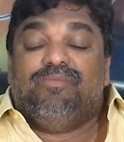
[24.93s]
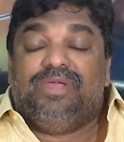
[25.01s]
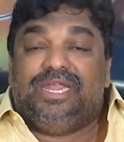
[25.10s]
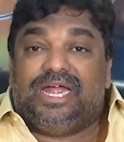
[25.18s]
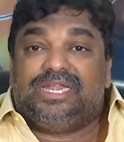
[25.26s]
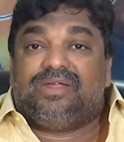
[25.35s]

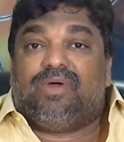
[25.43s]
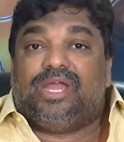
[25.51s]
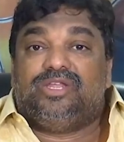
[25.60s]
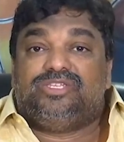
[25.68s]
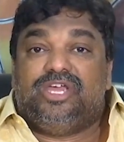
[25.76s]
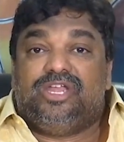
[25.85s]
మీలాంటి
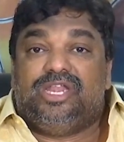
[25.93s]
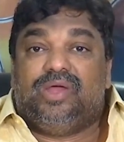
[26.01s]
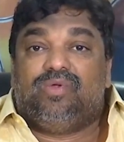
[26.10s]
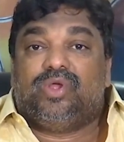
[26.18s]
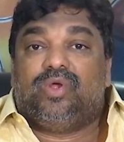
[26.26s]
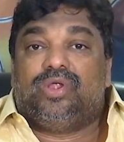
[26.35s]
వాళ్ళు జైల్లో
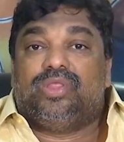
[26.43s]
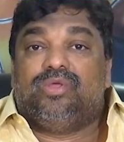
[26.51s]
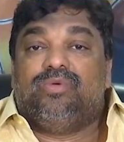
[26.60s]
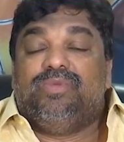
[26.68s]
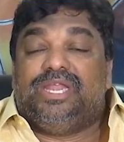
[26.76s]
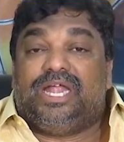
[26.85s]
ఉండకూడదు
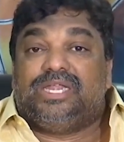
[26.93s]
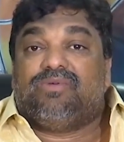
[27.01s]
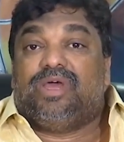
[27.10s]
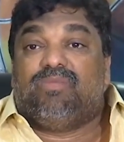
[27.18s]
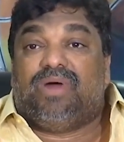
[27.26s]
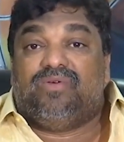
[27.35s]
మీలాంటి
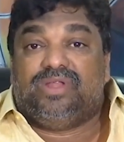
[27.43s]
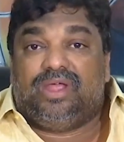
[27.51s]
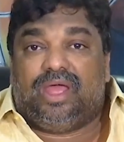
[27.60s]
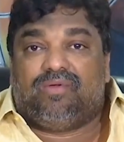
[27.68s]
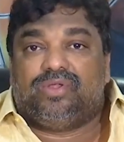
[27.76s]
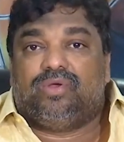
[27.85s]
వాళ్ళు
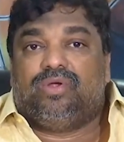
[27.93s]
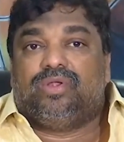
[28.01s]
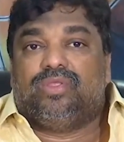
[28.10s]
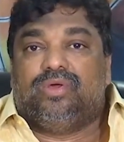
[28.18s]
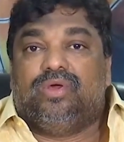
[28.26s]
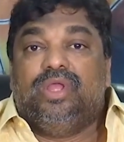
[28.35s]
మౌనంగా
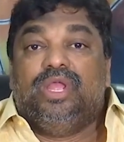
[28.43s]
ఉండకూడదు